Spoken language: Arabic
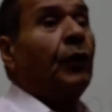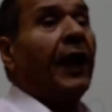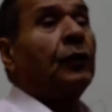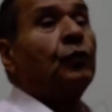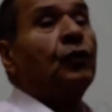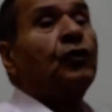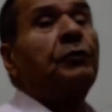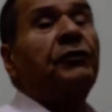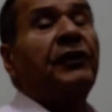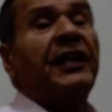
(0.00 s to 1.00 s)
واحد
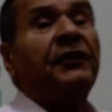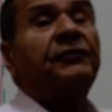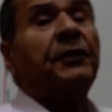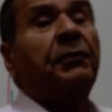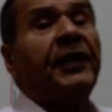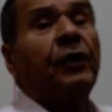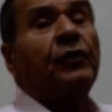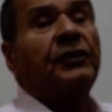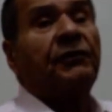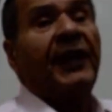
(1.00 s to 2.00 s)
ويصب في الليفت
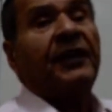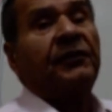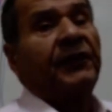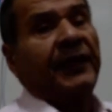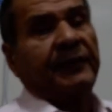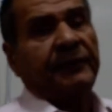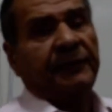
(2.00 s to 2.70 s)
بريكيوسيفاليك فين